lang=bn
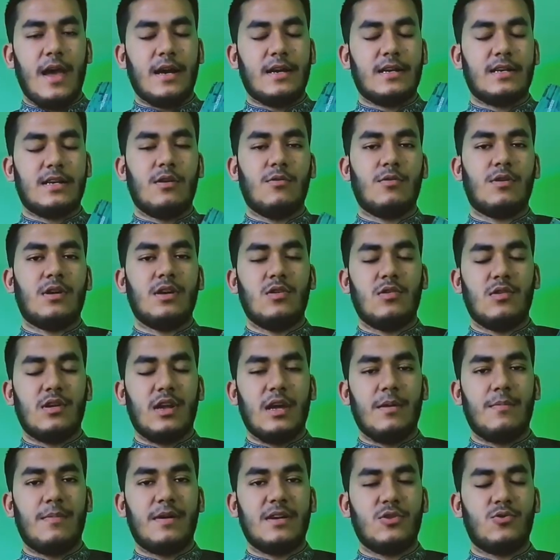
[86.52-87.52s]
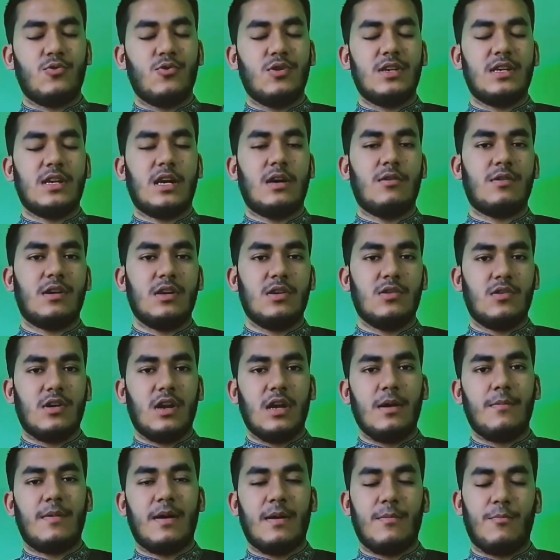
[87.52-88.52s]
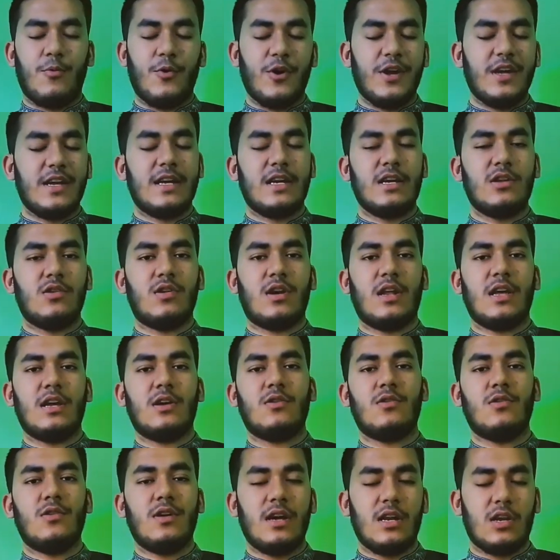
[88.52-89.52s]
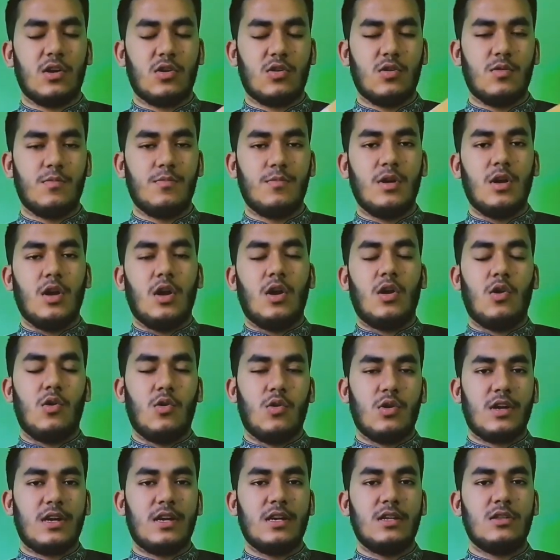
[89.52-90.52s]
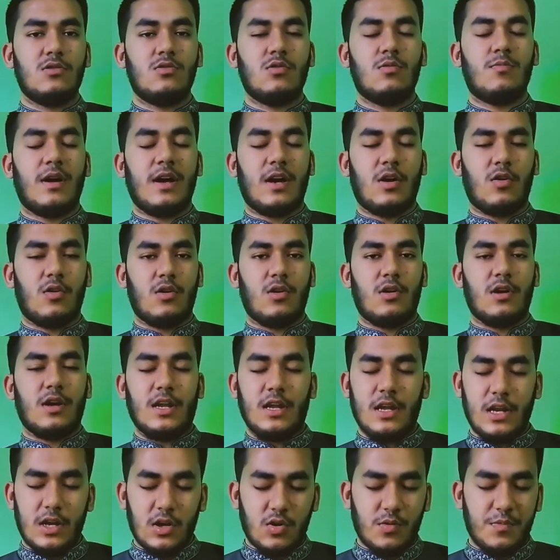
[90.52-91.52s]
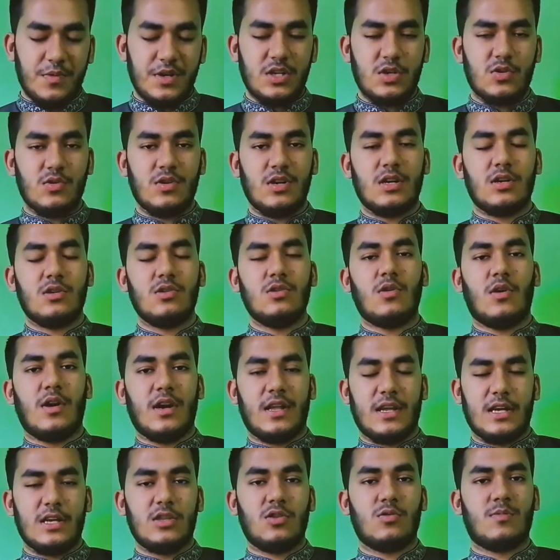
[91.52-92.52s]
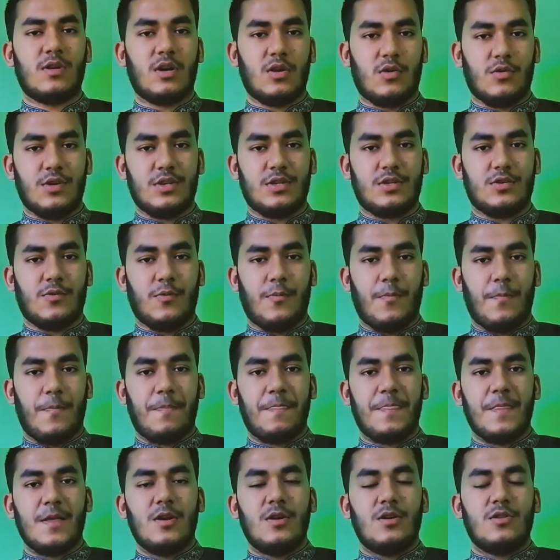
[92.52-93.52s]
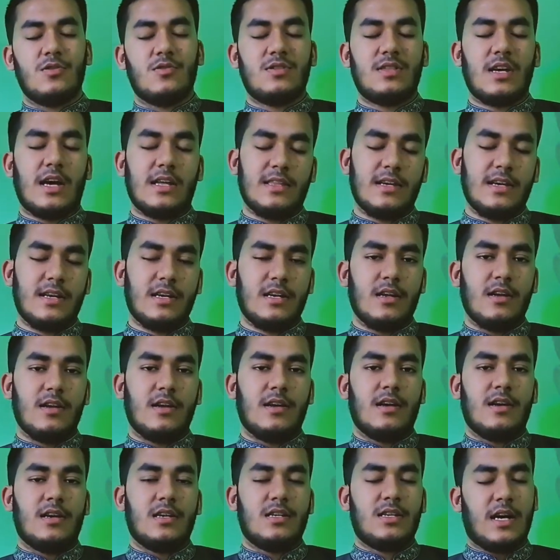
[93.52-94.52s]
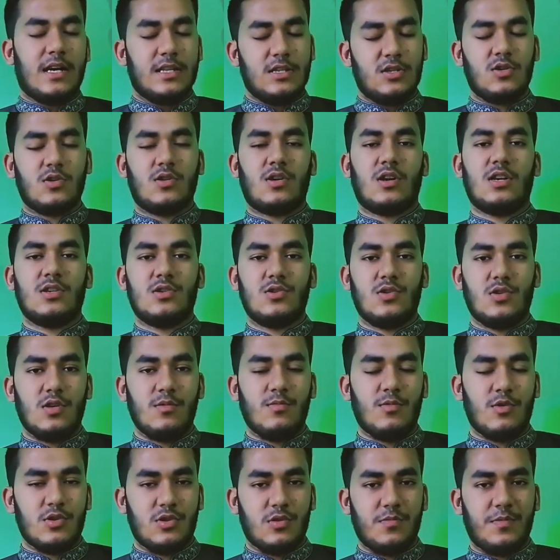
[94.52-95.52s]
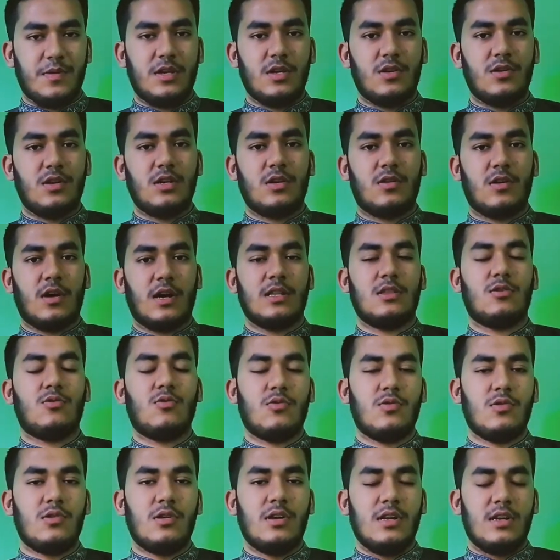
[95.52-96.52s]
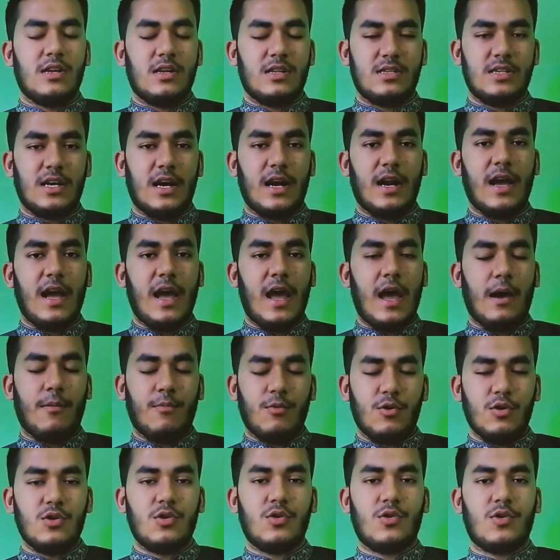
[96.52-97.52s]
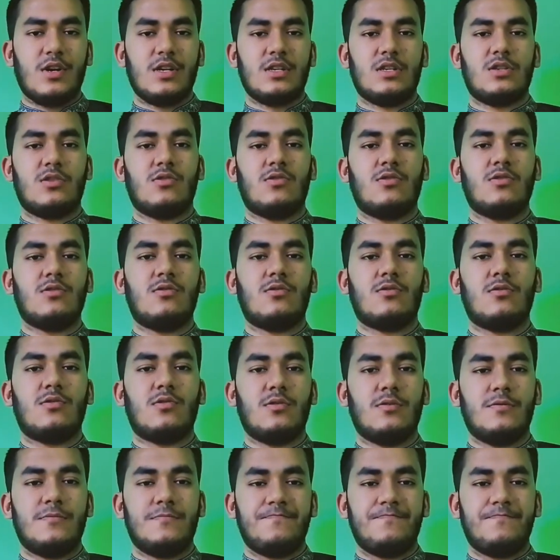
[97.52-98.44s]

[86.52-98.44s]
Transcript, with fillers: একটাও কিনো নাই বা দুইটাও কিনো নাই বা বই কিনো নাই কোনো এরকম লোক কিন্তু বা এরকম স্টুডেন্ট কিন্তু অনেকেই তোমরা রয়েছো তো তাদের সাহায্য করার জন্যই মূলত ভিডিওটি করা তো যারা এমন রয়েছো তো